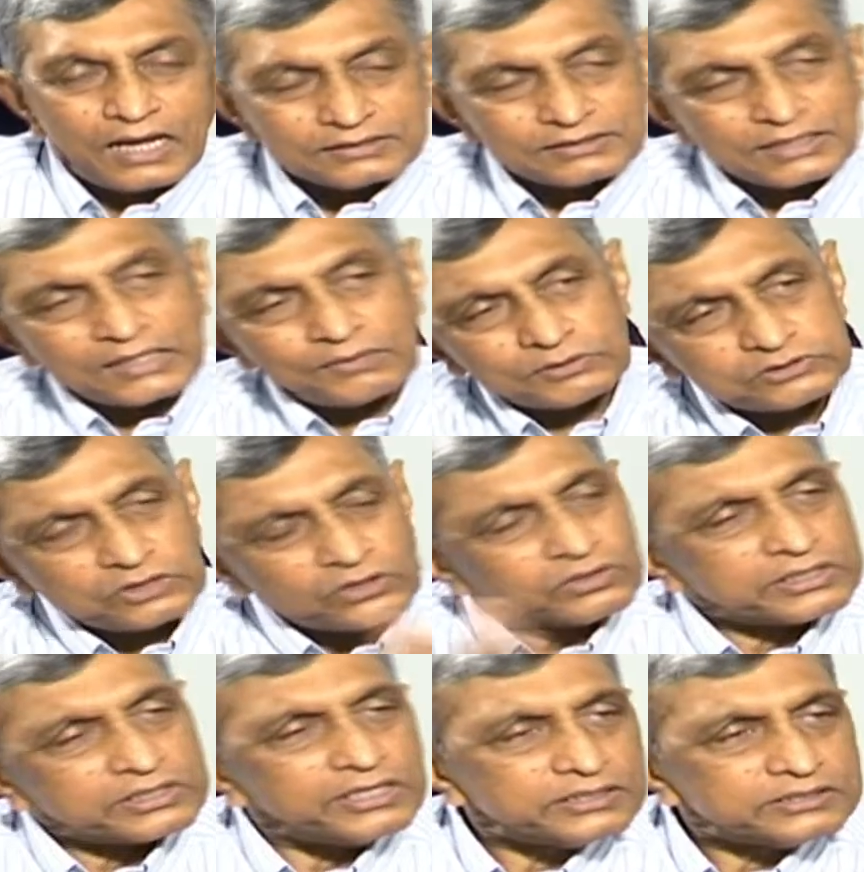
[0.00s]
ఆ తర్వాత
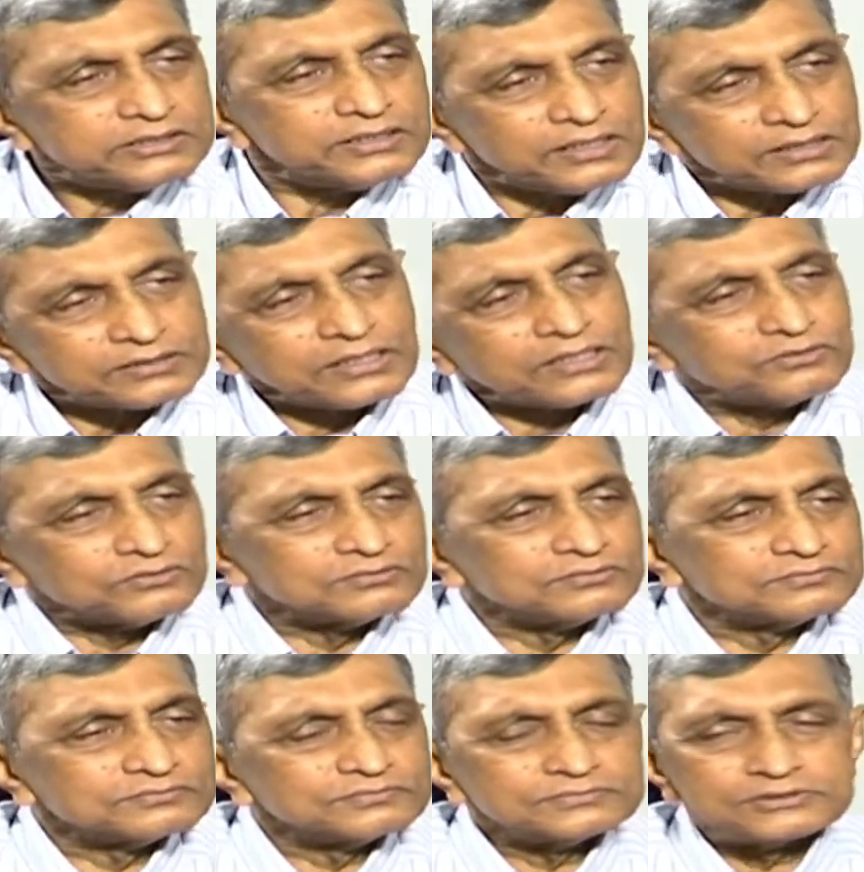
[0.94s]
తనం కేటీఆర్ తనం
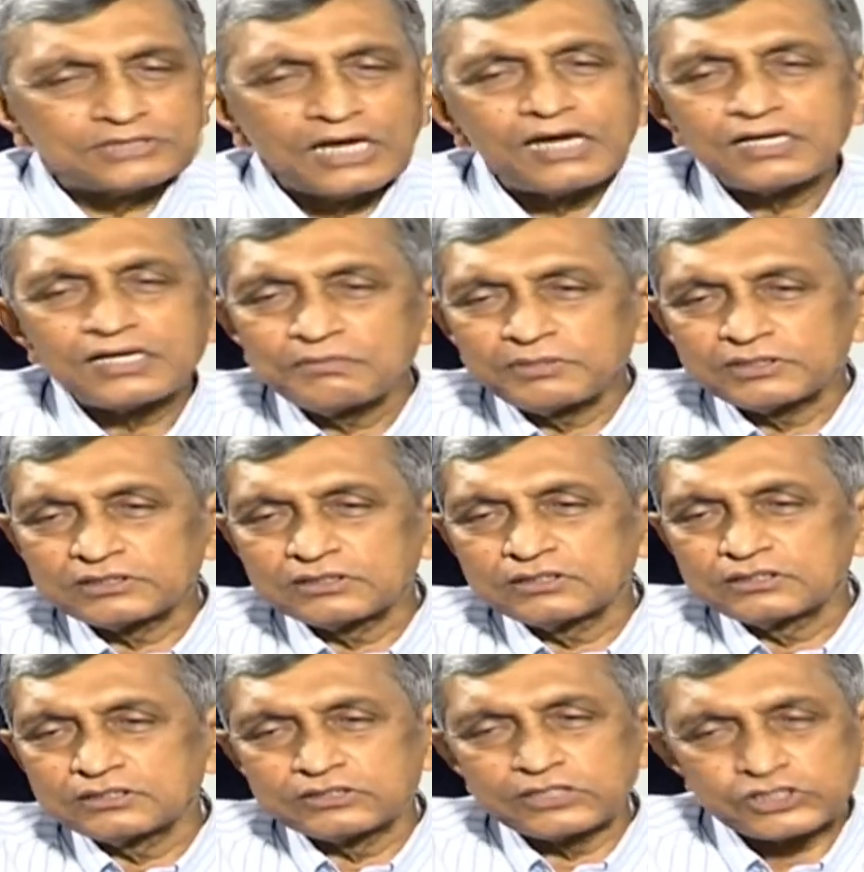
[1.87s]

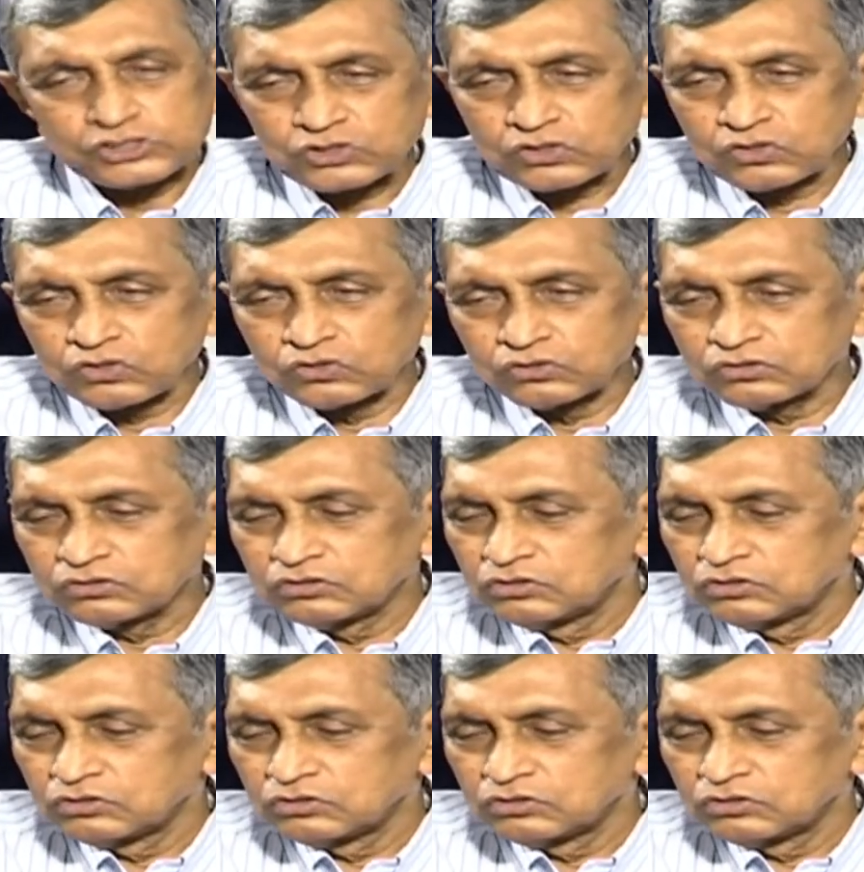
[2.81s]
చాలామంది ఈ దేశంలో